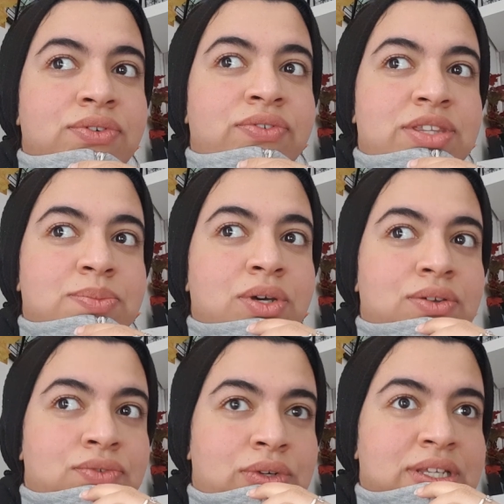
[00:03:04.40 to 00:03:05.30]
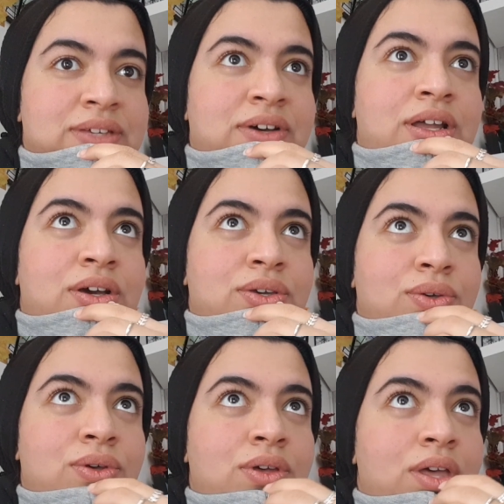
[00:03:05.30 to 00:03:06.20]
vêtements et vos livres, alors
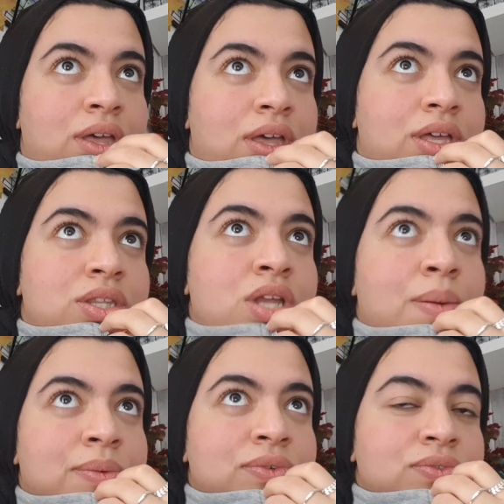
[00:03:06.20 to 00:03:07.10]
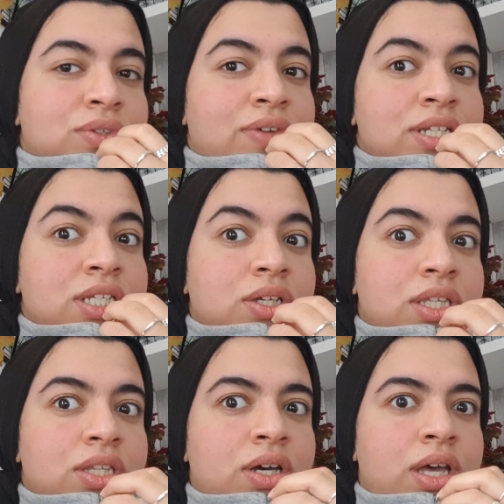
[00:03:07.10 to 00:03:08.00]
que normalement, vous devez acheter que
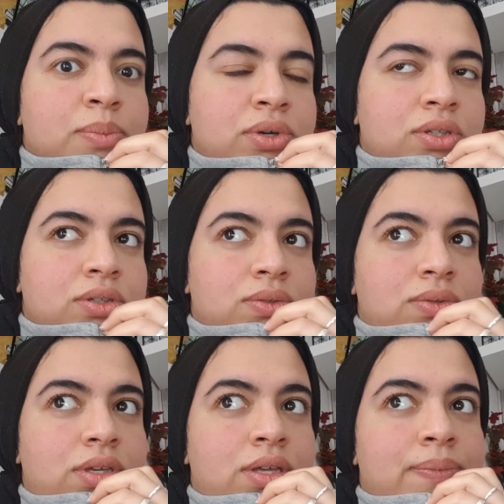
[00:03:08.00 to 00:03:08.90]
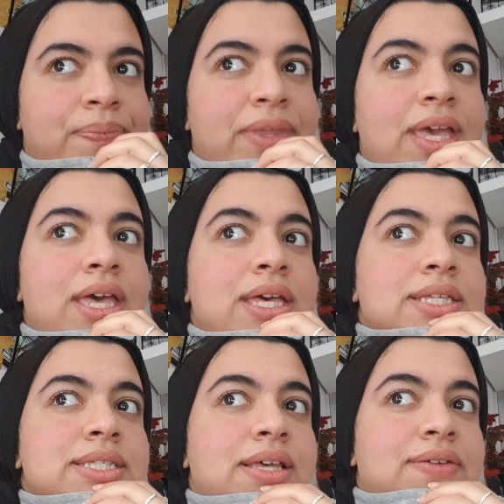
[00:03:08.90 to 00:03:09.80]
des denrées importantes. Donc euh,
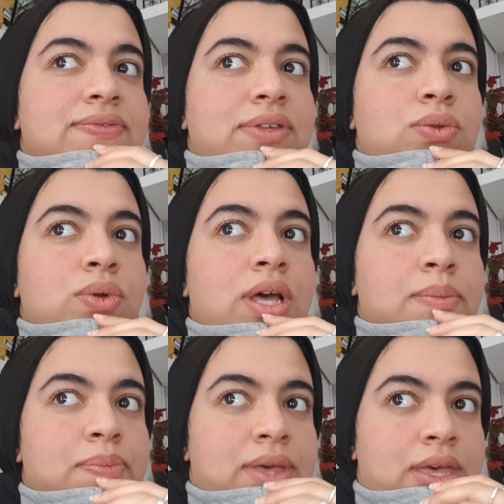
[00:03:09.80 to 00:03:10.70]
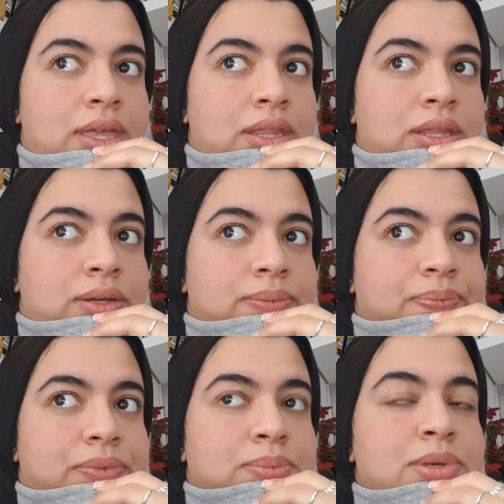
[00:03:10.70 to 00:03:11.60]
ça fait de la peine.
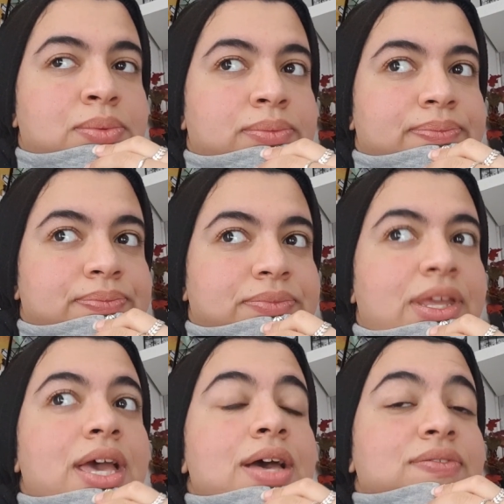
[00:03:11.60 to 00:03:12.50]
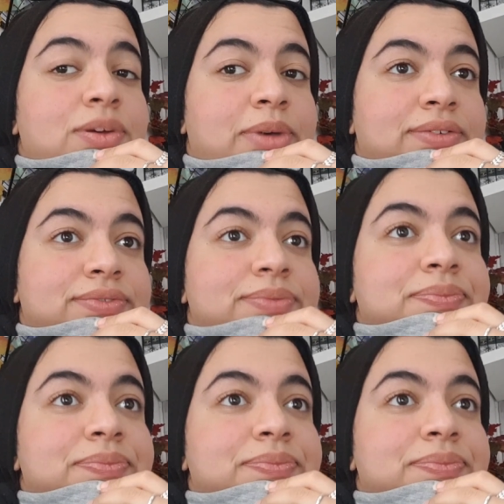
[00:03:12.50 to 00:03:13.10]
Mais bon, enfin bref,